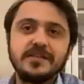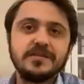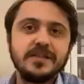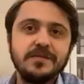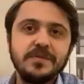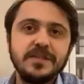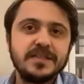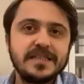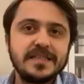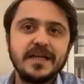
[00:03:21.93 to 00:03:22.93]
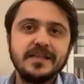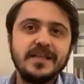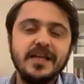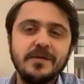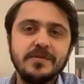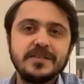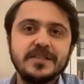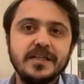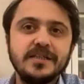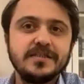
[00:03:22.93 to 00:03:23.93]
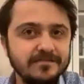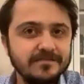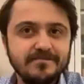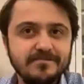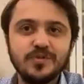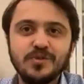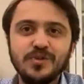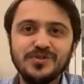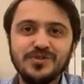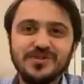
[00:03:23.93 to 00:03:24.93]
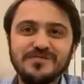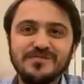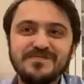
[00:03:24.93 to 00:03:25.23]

bir sizden dinleyebilirsek mutlu oluruz.